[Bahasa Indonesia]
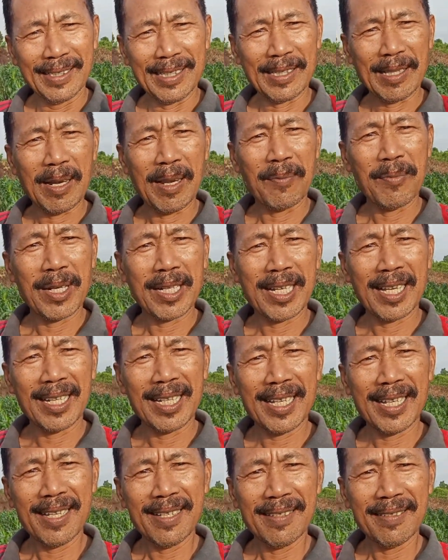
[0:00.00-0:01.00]
Tetaplah
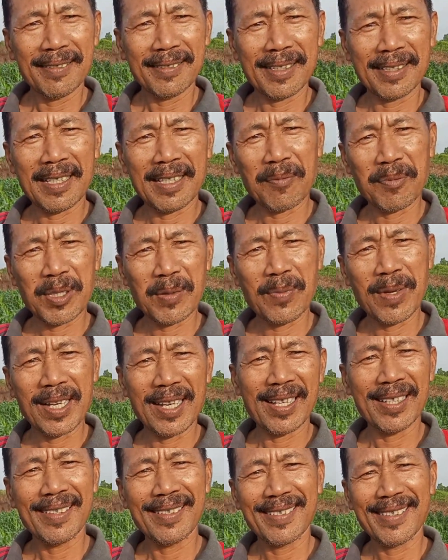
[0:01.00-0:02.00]
berkarya, tetap
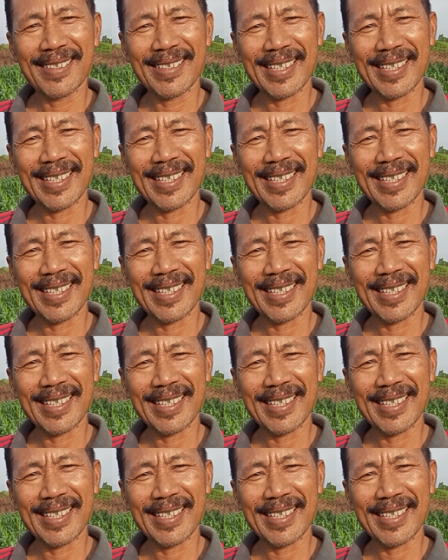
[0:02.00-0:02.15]
semangat